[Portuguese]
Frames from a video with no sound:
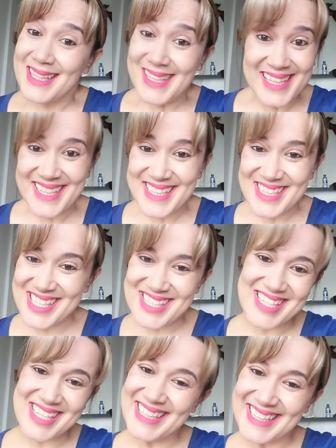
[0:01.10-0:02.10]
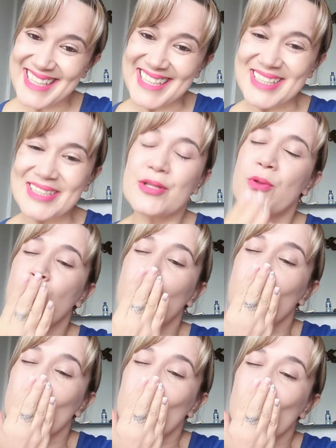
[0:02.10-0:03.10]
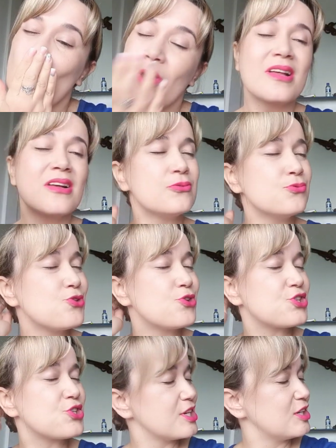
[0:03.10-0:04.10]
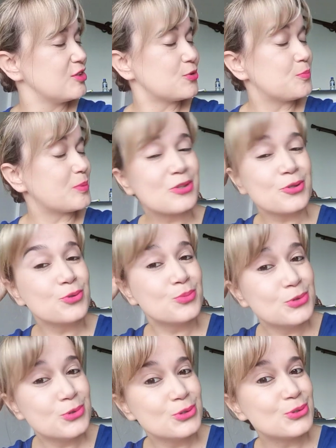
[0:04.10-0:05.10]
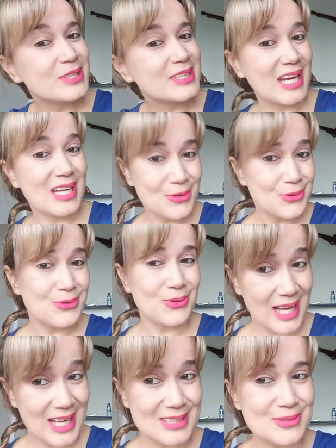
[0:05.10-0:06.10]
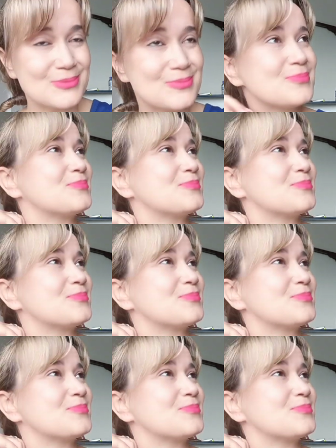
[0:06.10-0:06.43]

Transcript: E aí, gente linda, um cheiro para todo mundo que está aí do outro lado.